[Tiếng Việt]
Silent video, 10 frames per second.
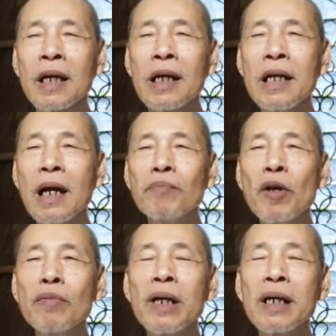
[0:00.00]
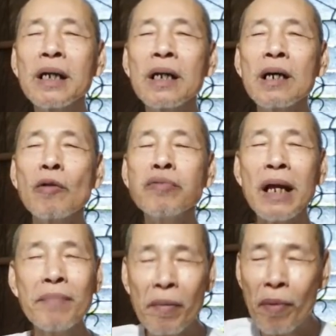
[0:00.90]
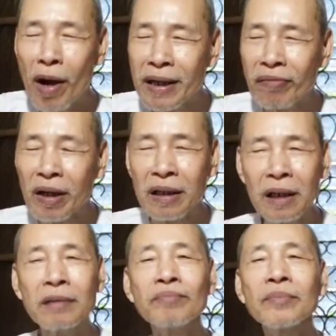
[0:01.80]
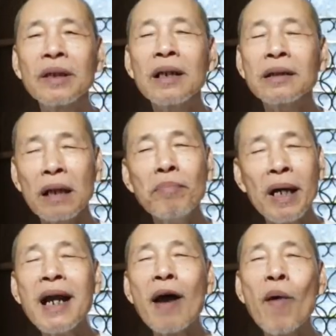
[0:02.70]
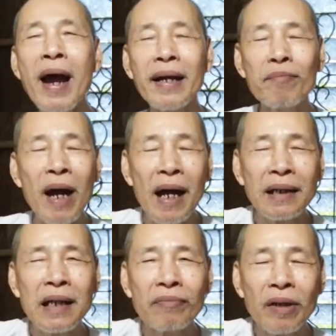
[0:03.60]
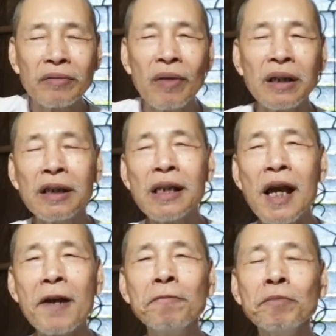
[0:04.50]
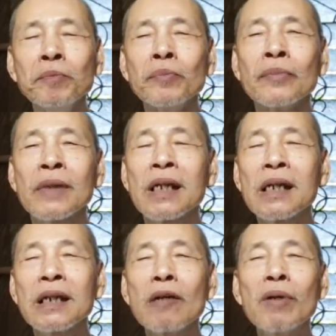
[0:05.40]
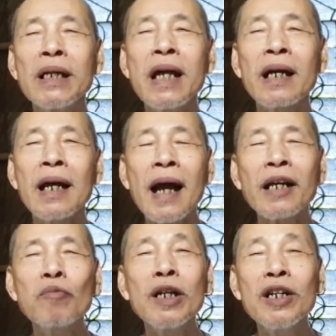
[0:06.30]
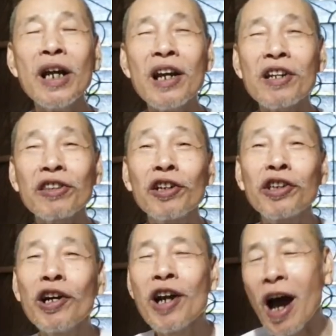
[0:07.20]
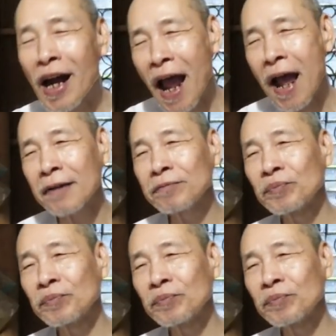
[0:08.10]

cái giờ lâm chung người người đó cũng niệm nam mô về phật được tỉnh mẫn đàng hoàng niệm phật ai đề phật phật rước về thì trong khi về cực lạc trong kinh nói là từ từ nở ra